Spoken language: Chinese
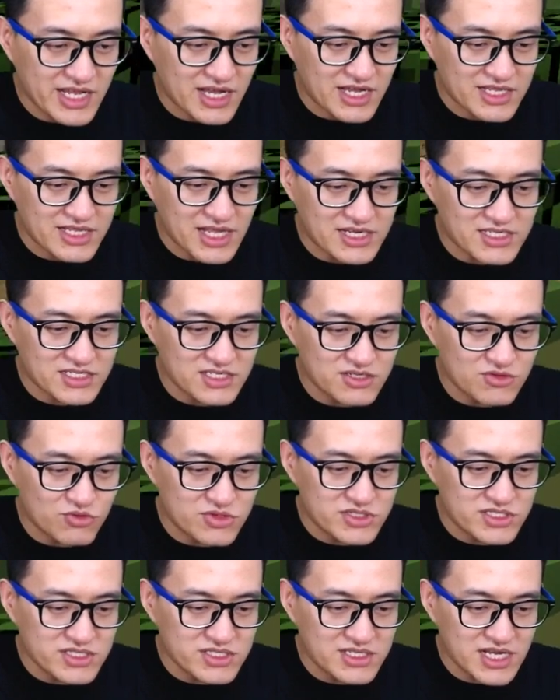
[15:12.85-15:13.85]
害。但是我
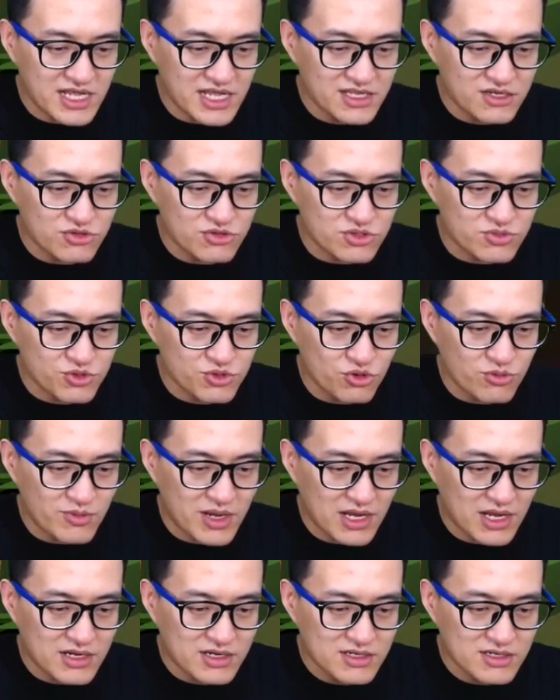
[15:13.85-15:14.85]
近战能有什么用
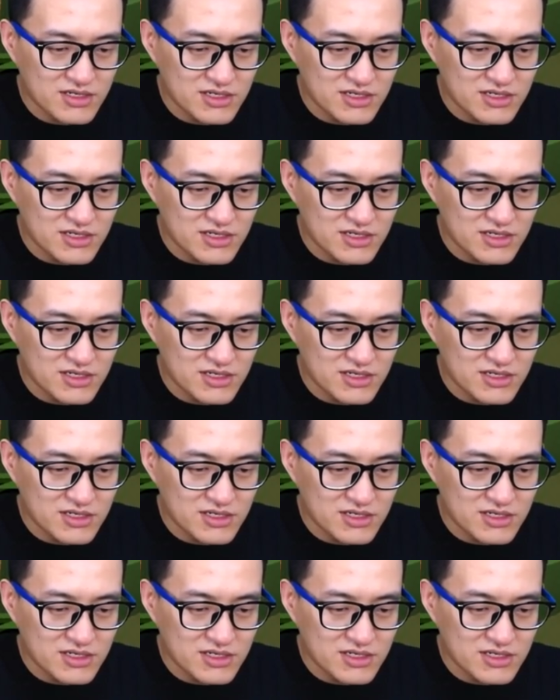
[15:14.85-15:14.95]
啊？